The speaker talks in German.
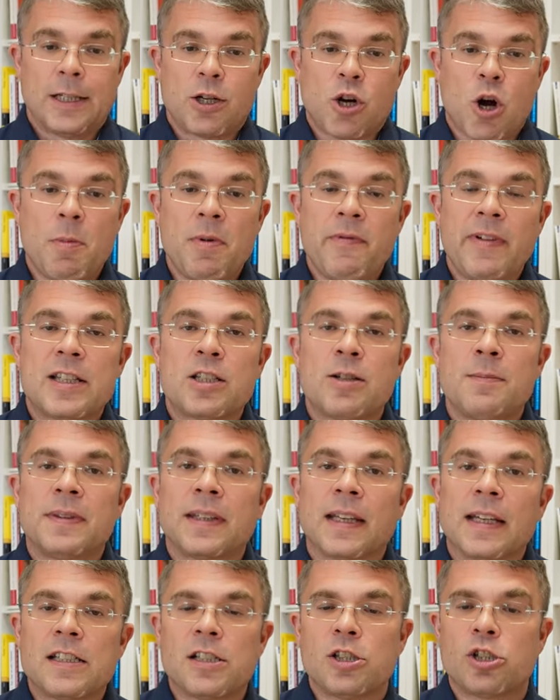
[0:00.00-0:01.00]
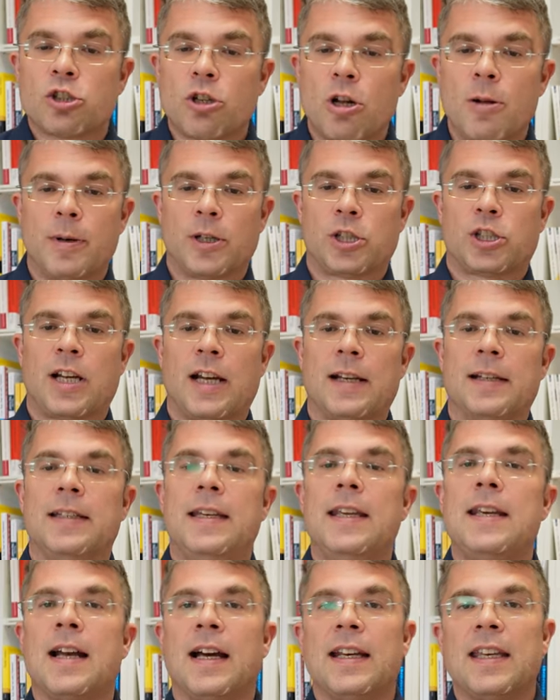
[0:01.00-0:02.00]
Kommen wir zum dritten Stolperstein,
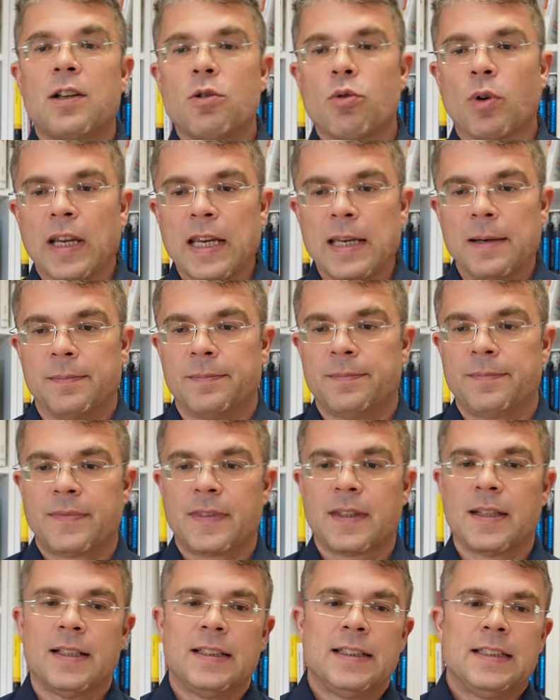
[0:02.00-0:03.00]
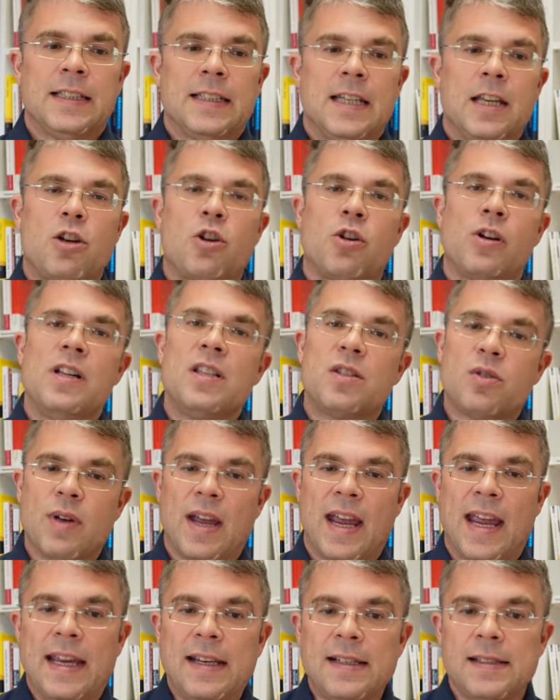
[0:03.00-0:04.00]
die Kategorien. Die können zu
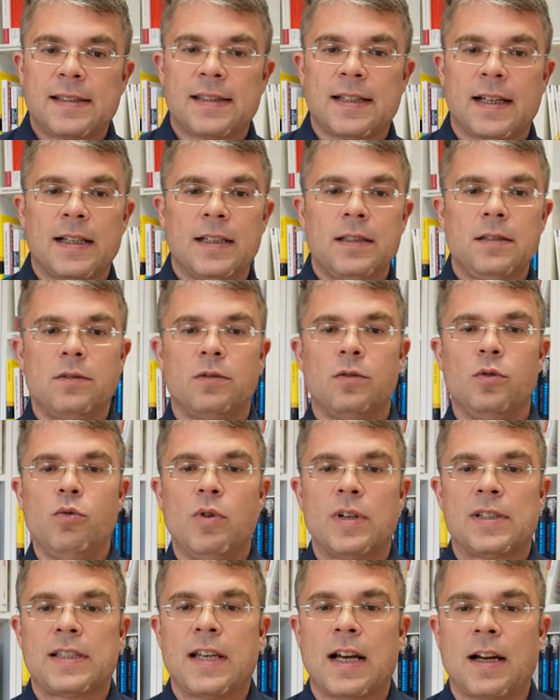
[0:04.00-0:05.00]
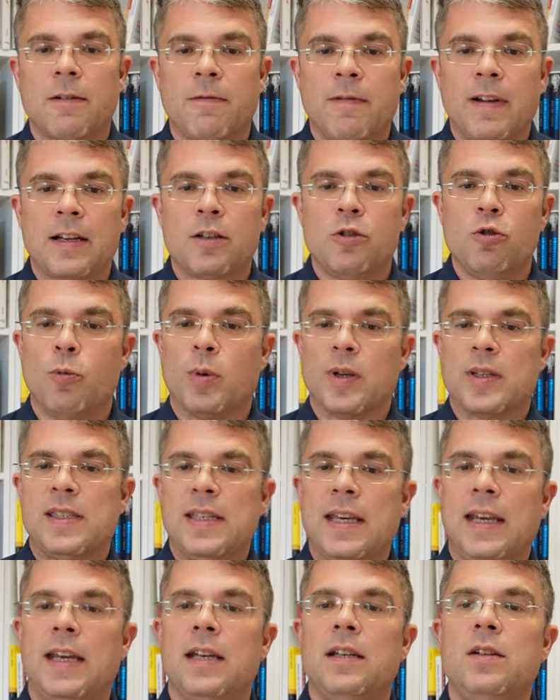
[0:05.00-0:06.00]
eng sein und Ursachen werden
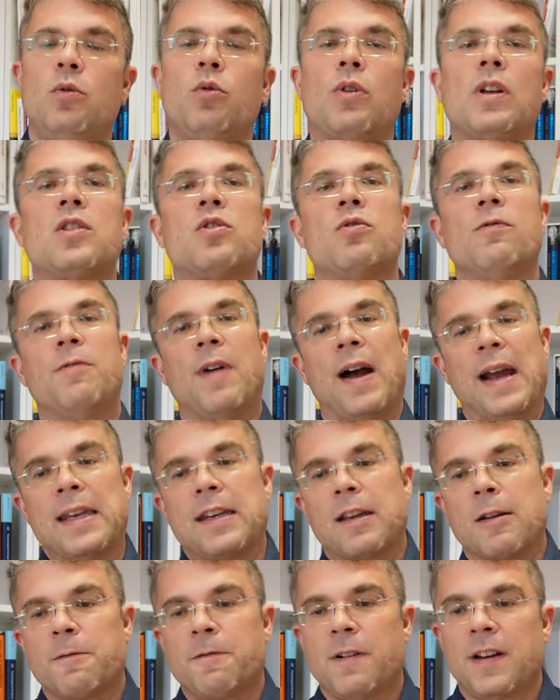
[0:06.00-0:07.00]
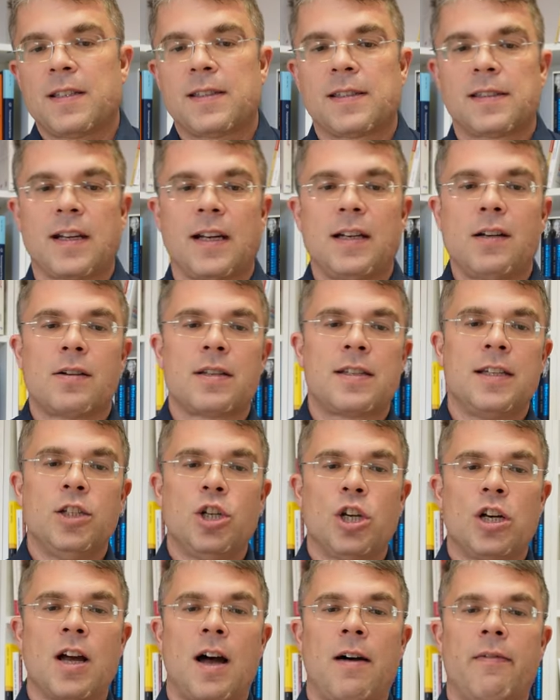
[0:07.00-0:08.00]
übersehen oder zu weit gefasst sein und das
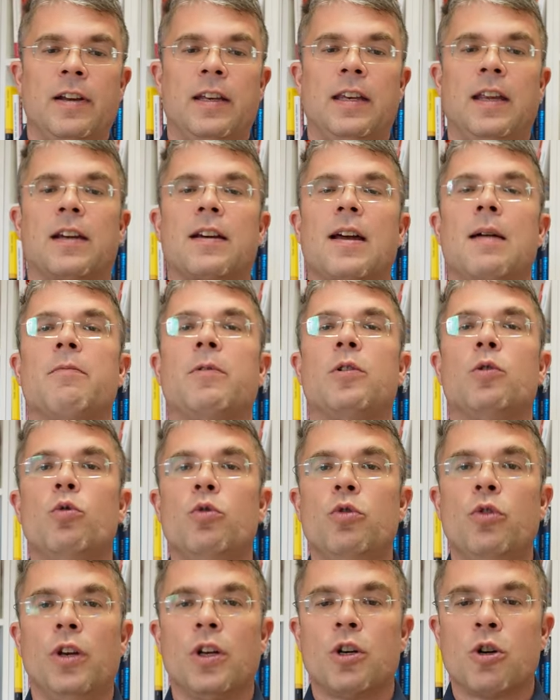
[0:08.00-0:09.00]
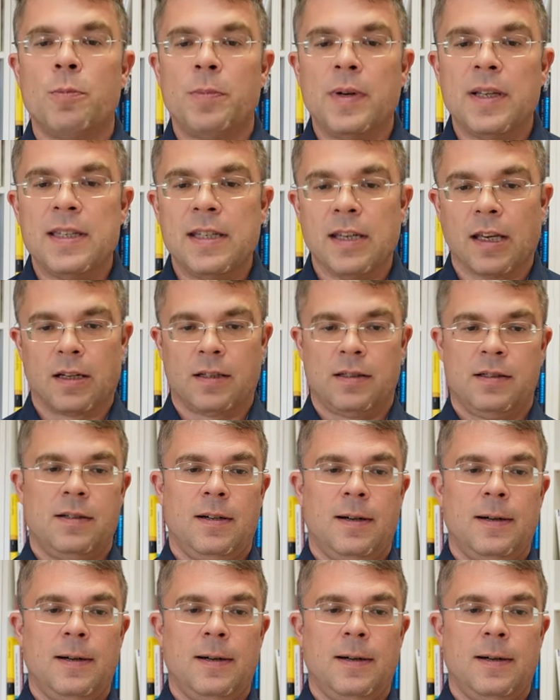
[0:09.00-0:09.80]
Ishikawa-Diagramm wird unnötig kompliziert.